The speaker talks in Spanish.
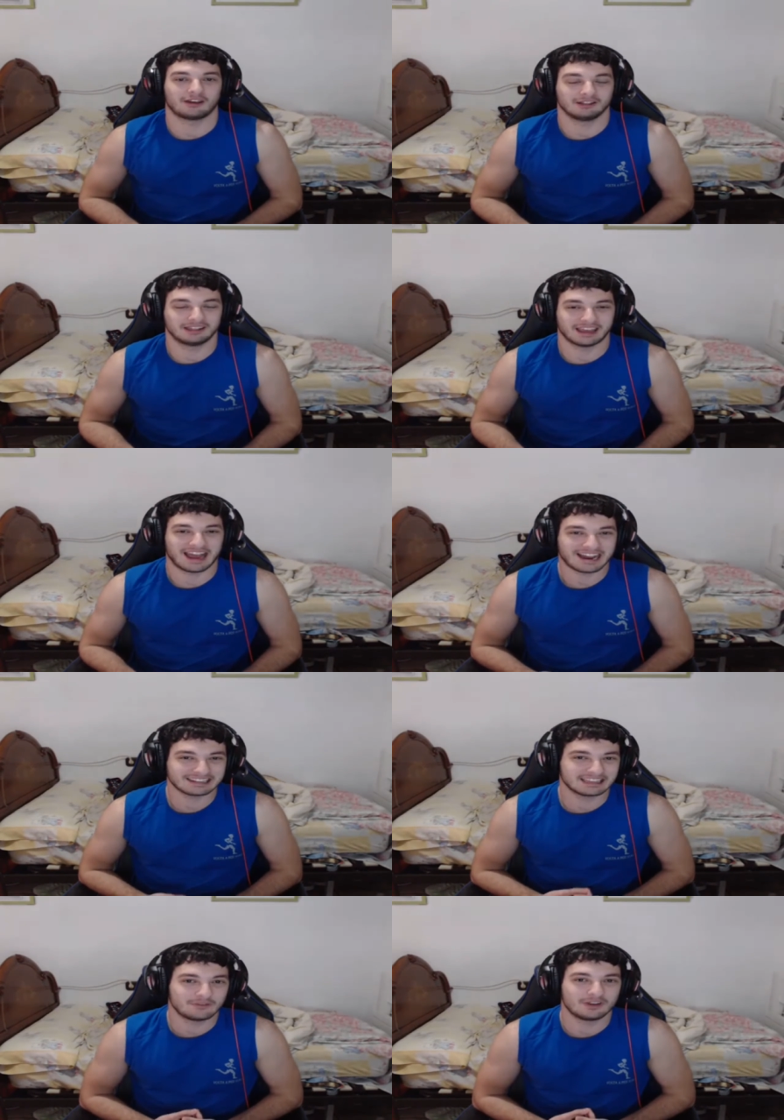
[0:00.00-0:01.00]
de
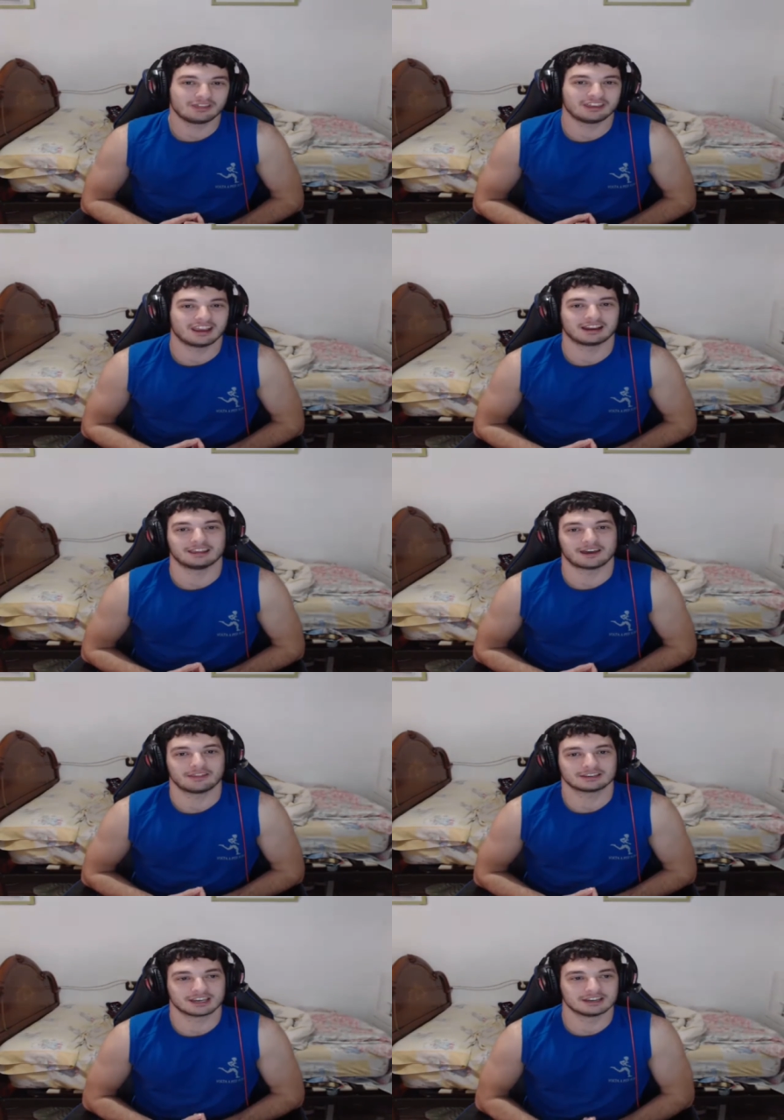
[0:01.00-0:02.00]
artificialidad
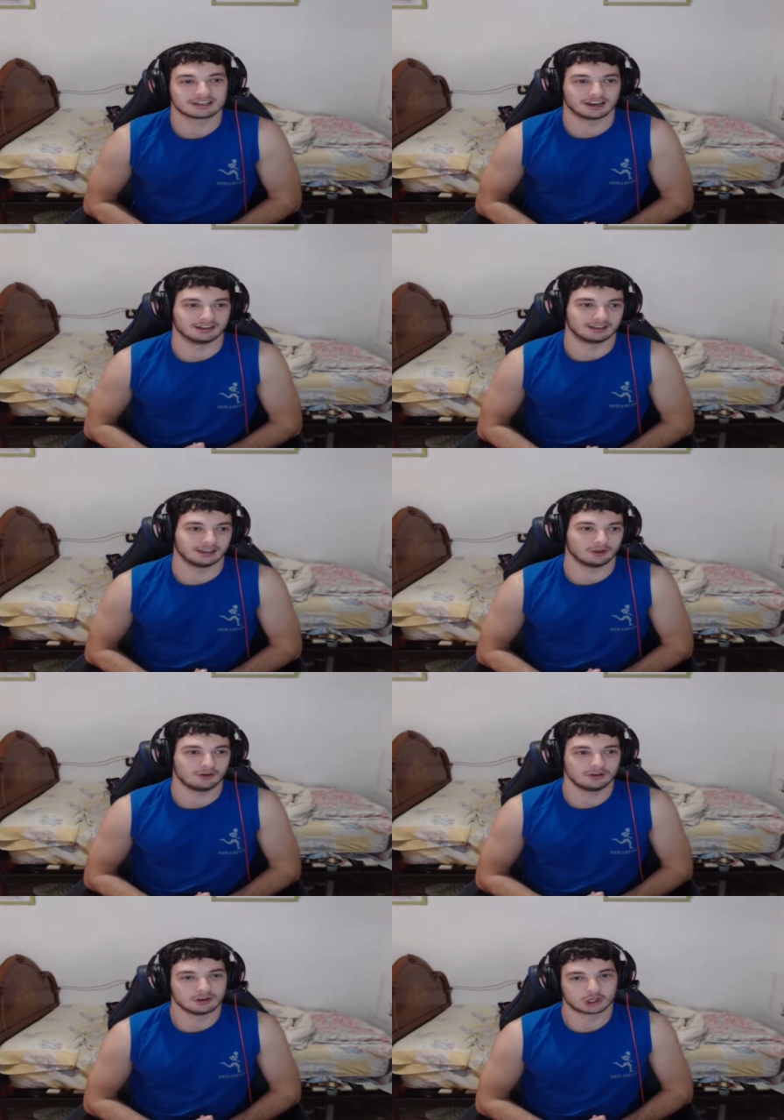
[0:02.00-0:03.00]
sin
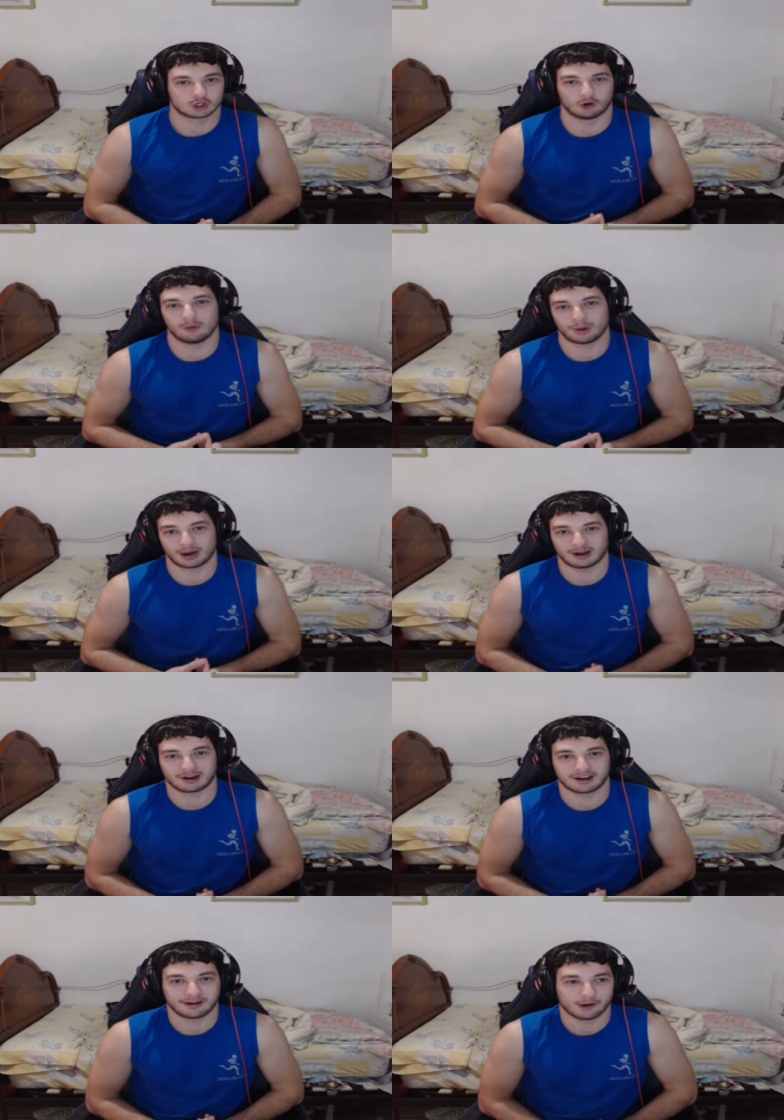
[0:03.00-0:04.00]
sentido, solo para
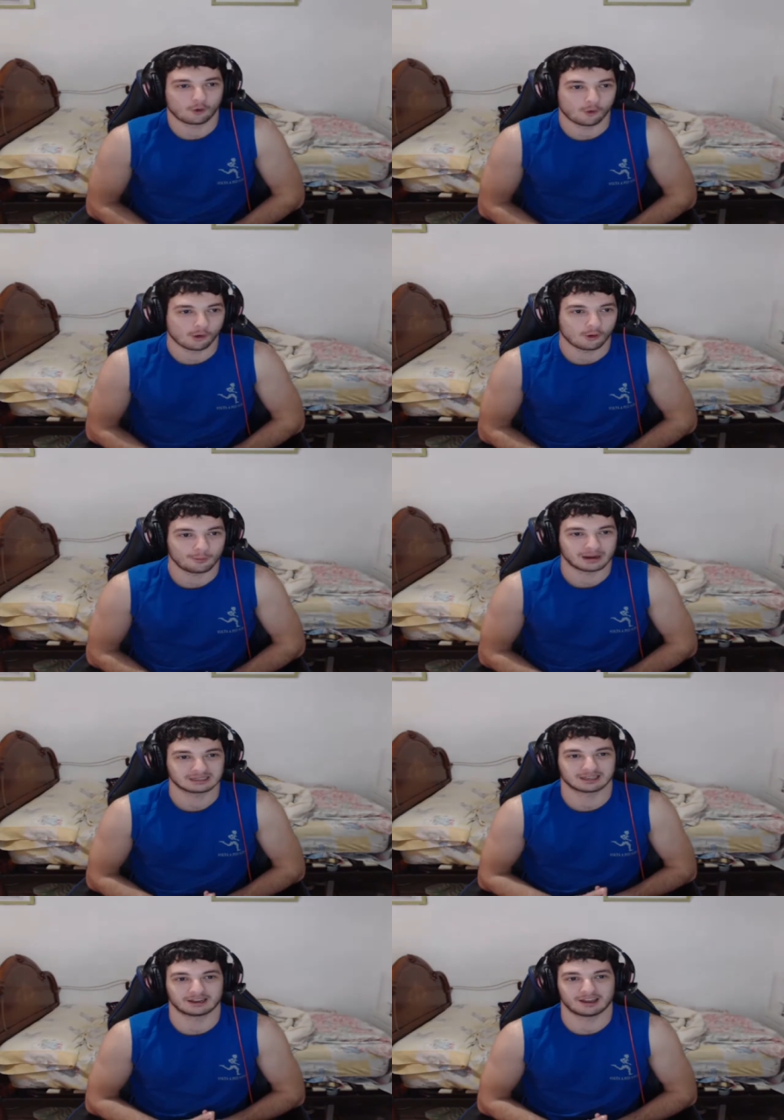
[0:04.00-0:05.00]
alargar el juego,
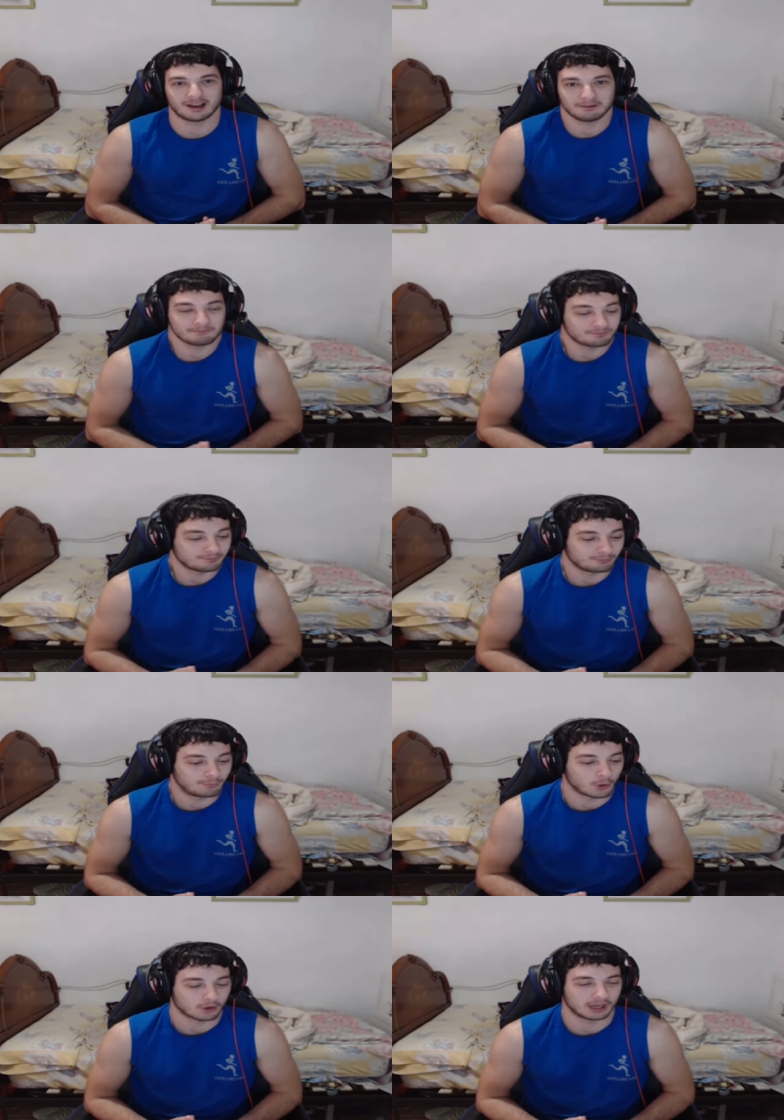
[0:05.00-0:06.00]
basta ya
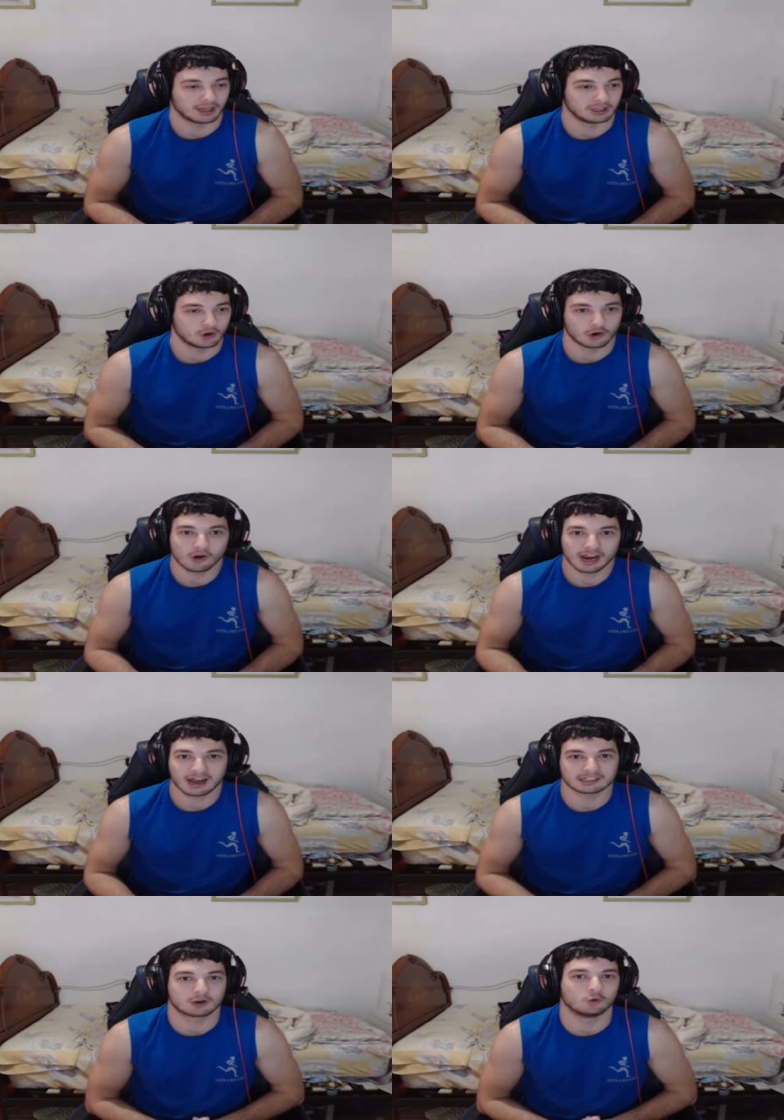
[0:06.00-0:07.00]
porque yo creo que
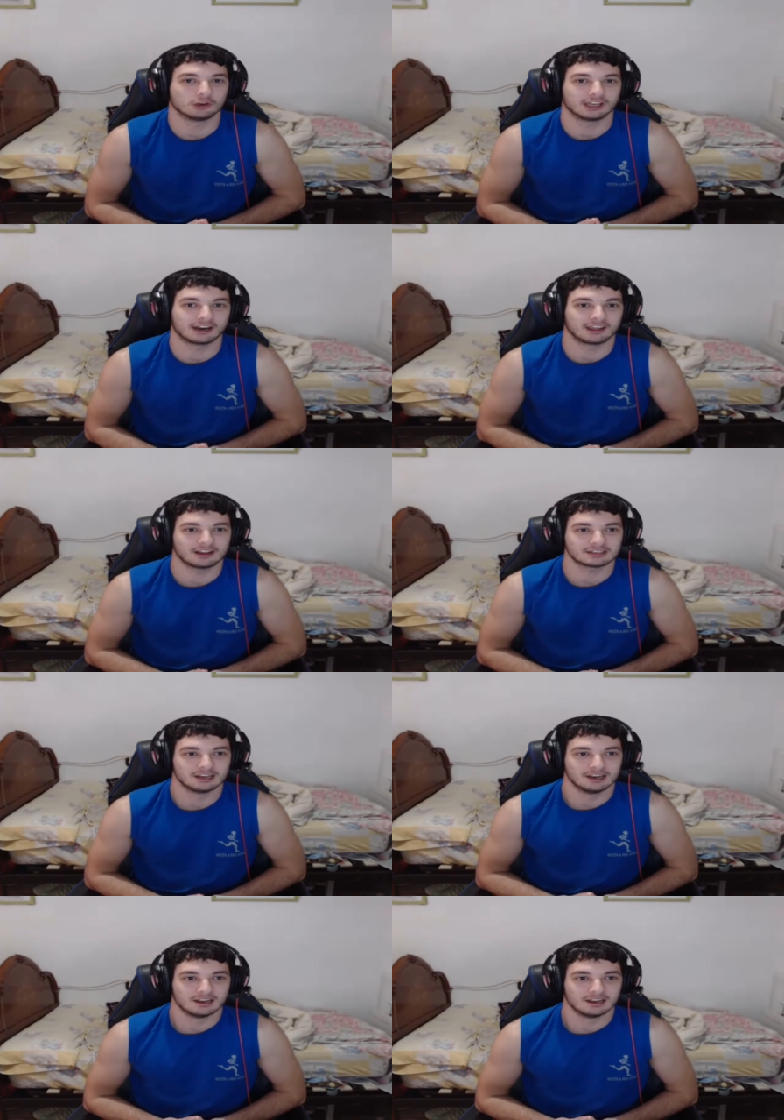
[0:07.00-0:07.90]
las secundarias